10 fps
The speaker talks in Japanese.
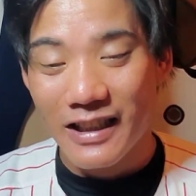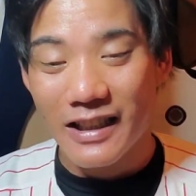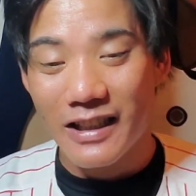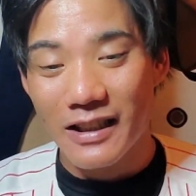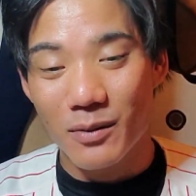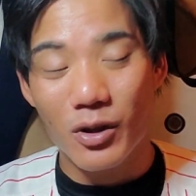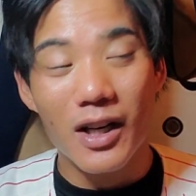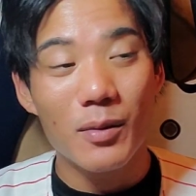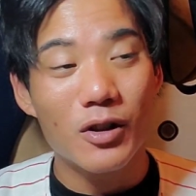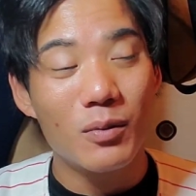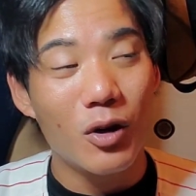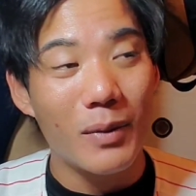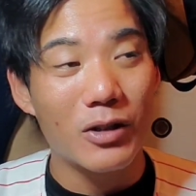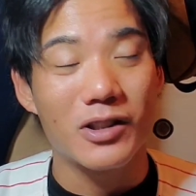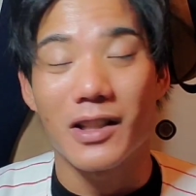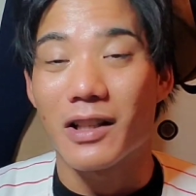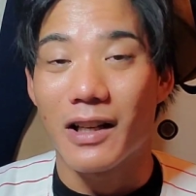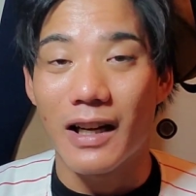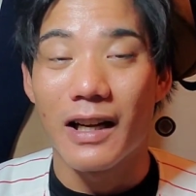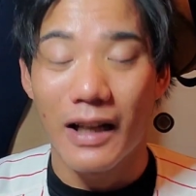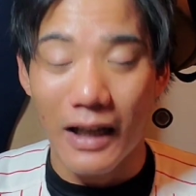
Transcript: えー、で村上君もマルチだったかな